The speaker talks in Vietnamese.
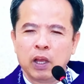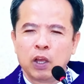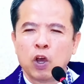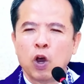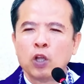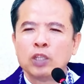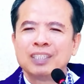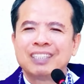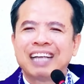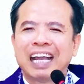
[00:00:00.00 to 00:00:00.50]

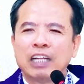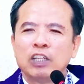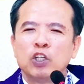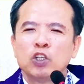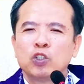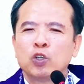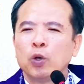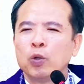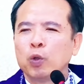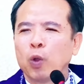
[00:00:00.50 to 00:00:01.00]
con dành
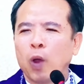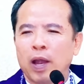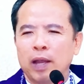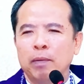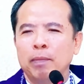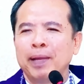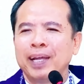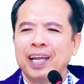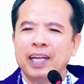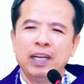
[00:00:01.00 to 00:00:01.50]
cho Chúa toàn
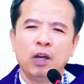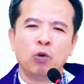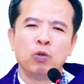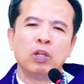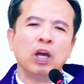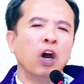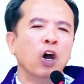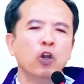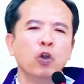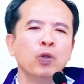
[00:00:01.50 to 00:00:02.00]
là mấy cái đầu
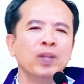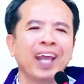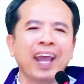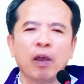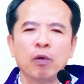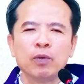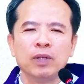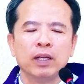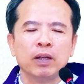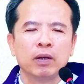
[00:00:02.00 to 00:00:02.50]
thừa đuôi
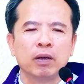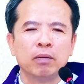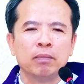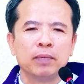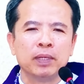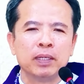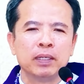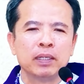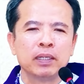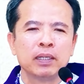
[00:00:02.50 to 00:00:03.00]
thẹo gì đó không
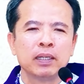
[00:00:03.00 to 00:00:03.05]
mà